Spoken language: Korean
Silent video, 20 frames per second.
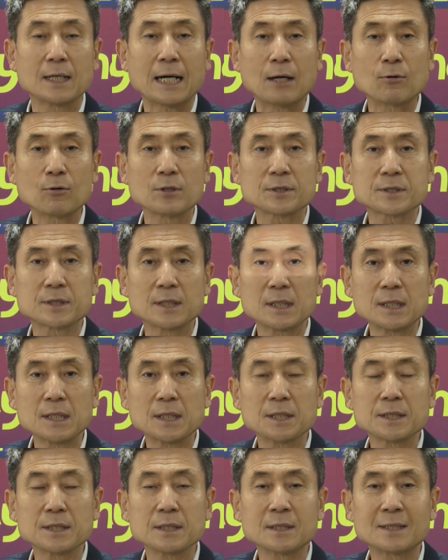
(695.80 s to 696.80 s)
아울러서
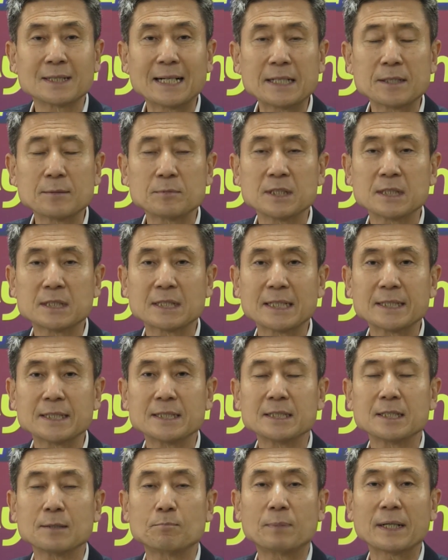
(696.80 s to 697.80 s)
이러한
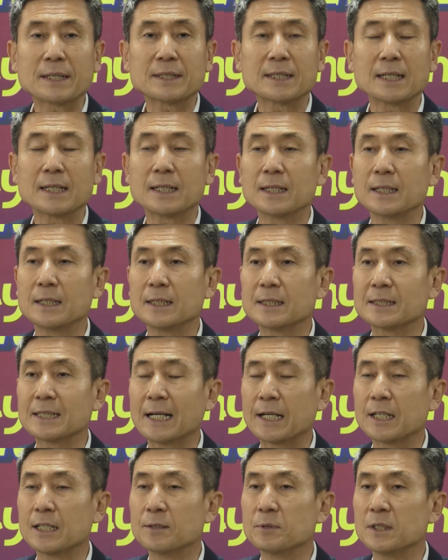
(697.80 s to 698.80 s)
이차전지 배터리
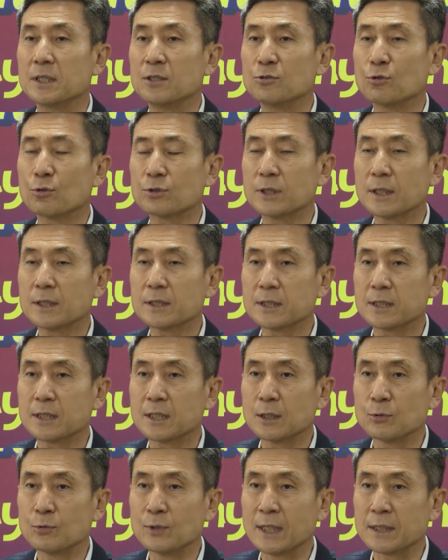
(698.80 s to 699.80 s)
산업을
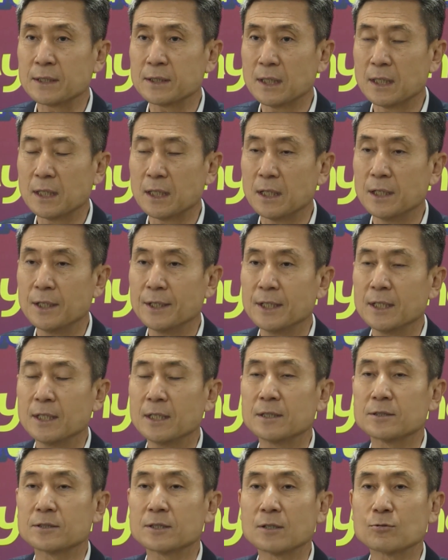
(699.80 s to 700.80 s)
육성시키기 위해서
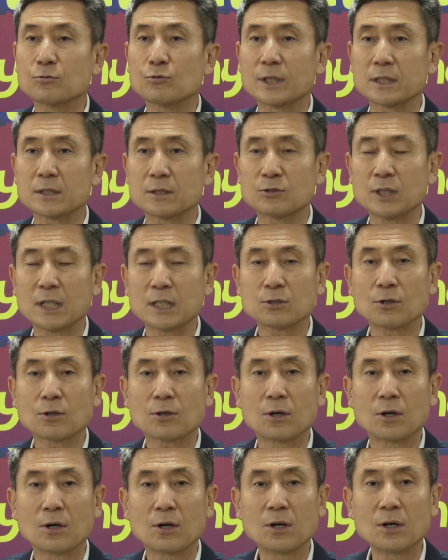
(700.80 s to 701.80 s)
전국에서
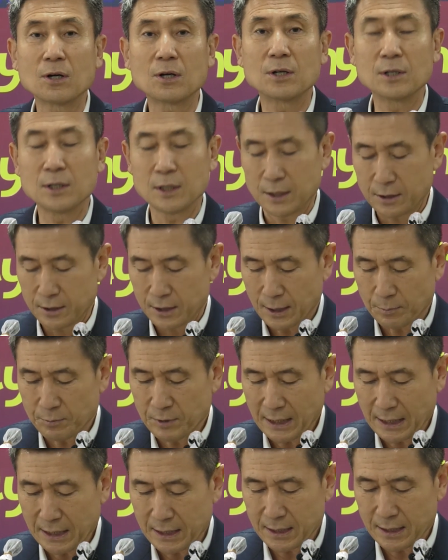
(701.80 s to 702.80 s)
최초로
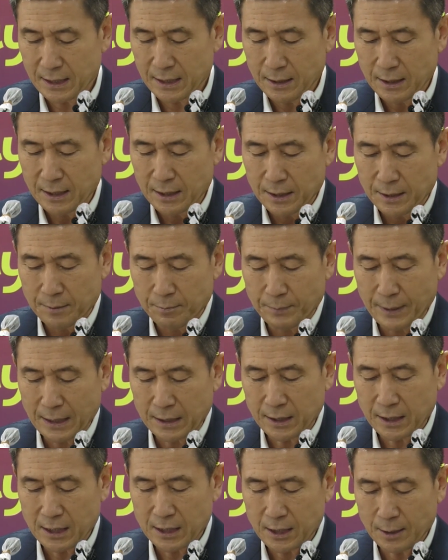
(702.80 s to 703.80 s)
첨단
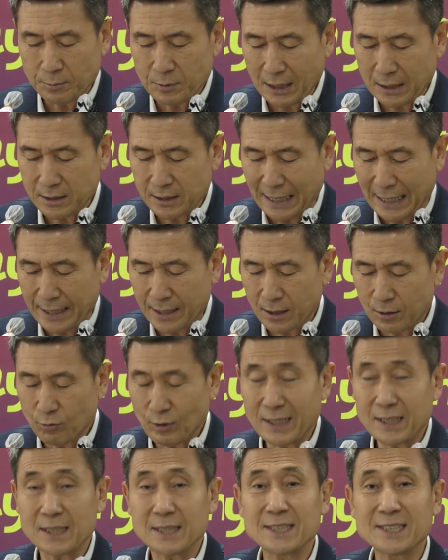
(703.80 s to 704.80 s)
배터리 첨단
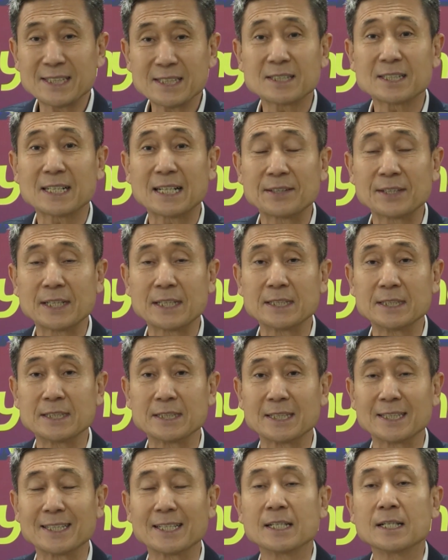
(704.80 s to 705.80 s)
산업과를
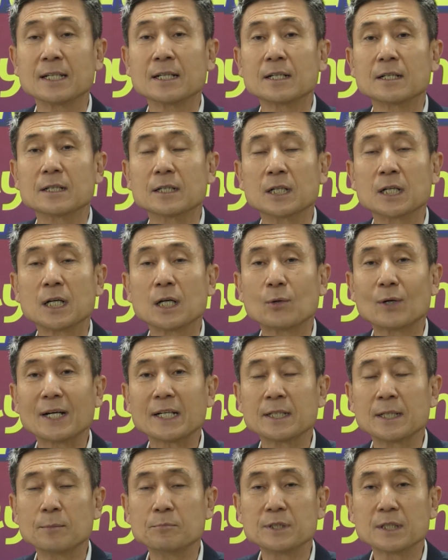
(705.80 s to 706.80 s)
신설한다든지, 의회와
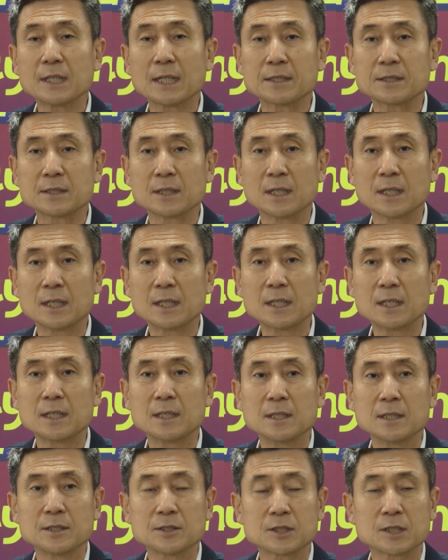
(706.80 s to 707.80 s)
협력해서
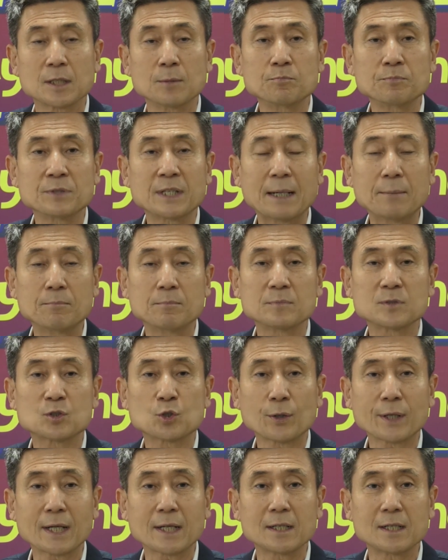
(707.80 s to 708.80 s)
전담
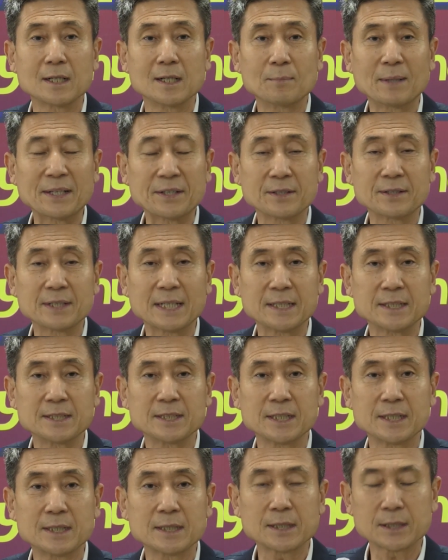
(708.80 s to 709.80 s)
조례를
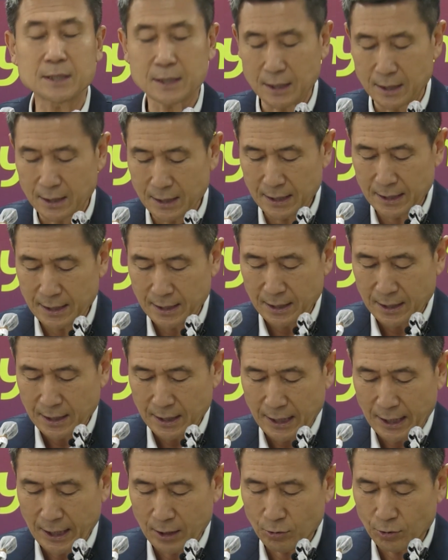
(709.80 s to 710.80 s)
만든다든지 이런 것들을
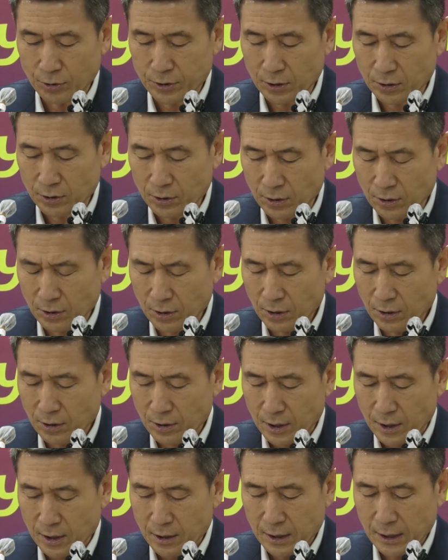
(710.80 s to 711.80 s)
해온 것도 또
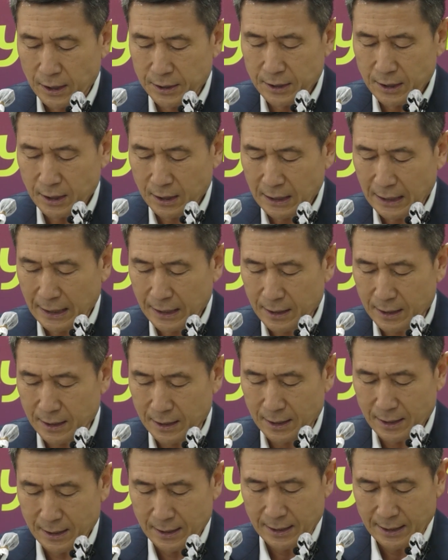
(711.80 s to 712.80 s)
큰
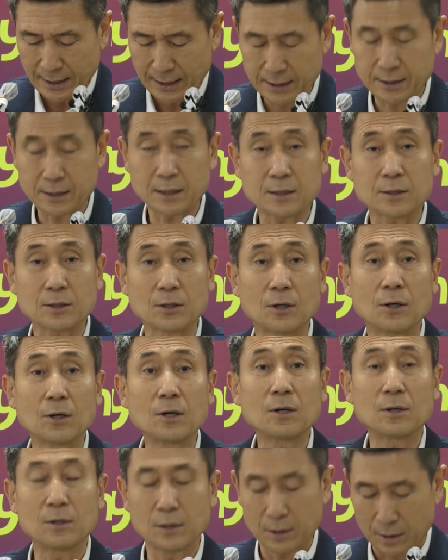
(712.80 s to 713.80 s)
역할을 했을
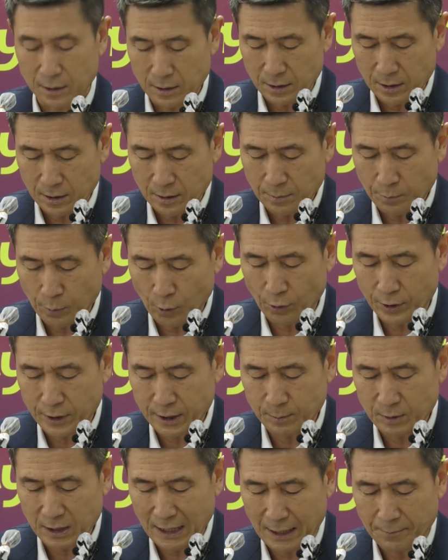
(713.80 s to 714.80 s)
거로 어, 보고
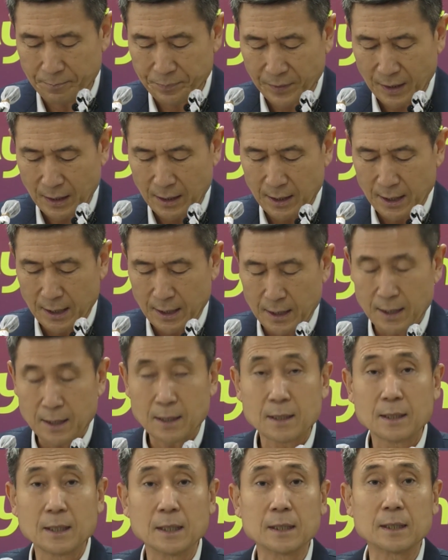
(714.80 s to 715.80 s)
있습니다.
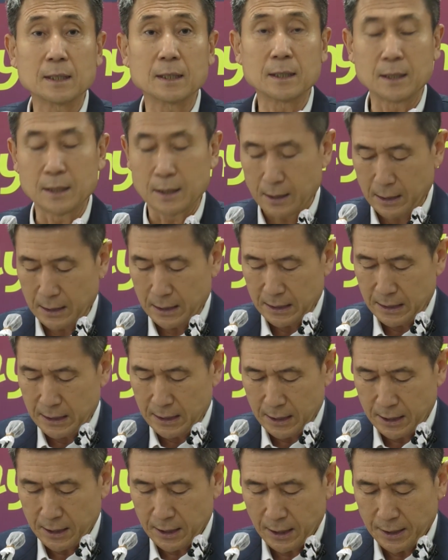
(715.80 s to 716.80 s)
어,
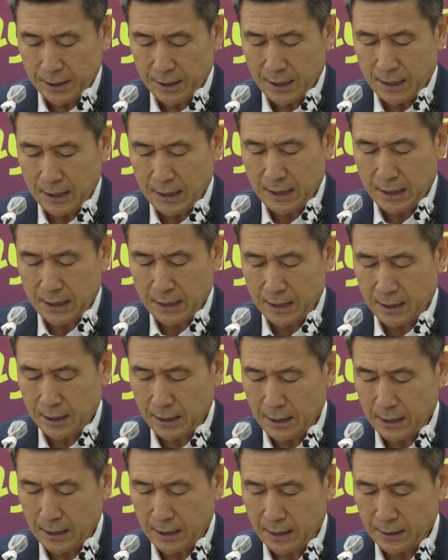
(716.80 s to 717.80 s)

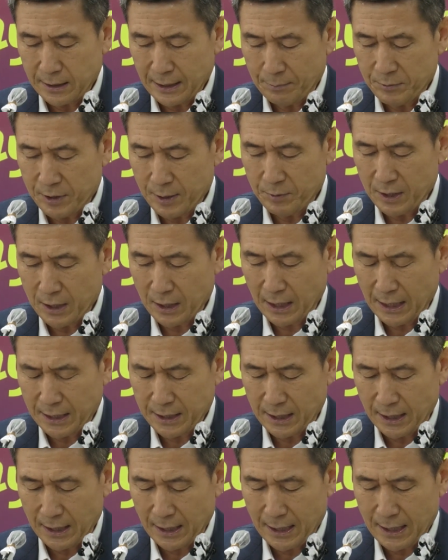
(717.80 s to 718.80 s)
이천삼십
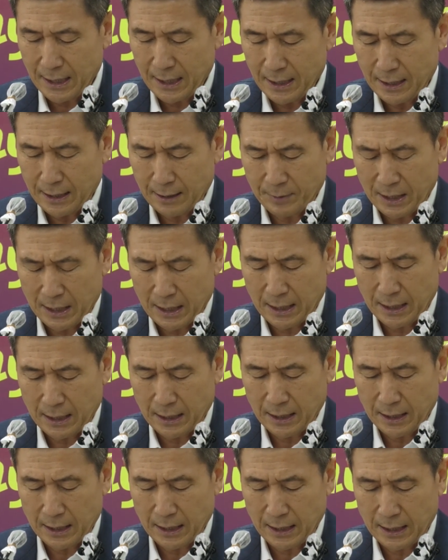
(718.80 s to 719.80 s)
년까지
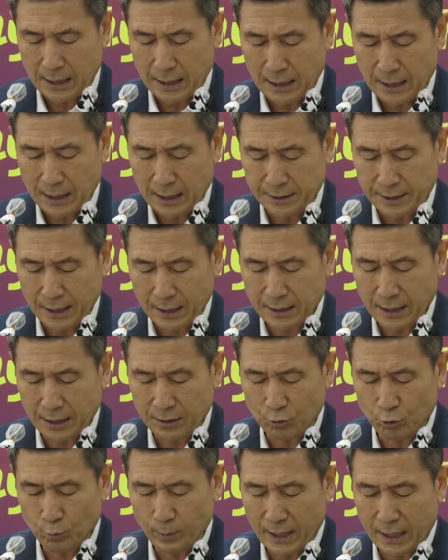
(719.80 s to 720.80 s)
아마
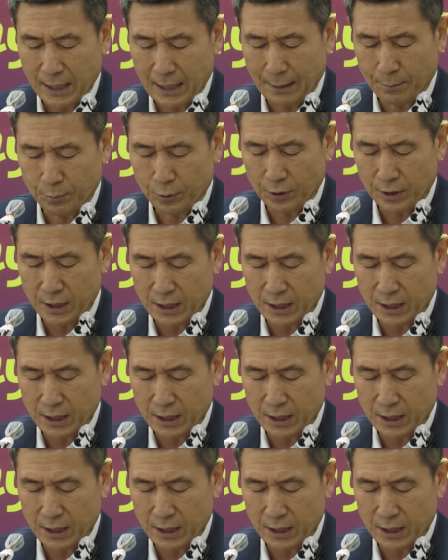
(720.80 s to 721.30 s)
생산 유발이 앞으로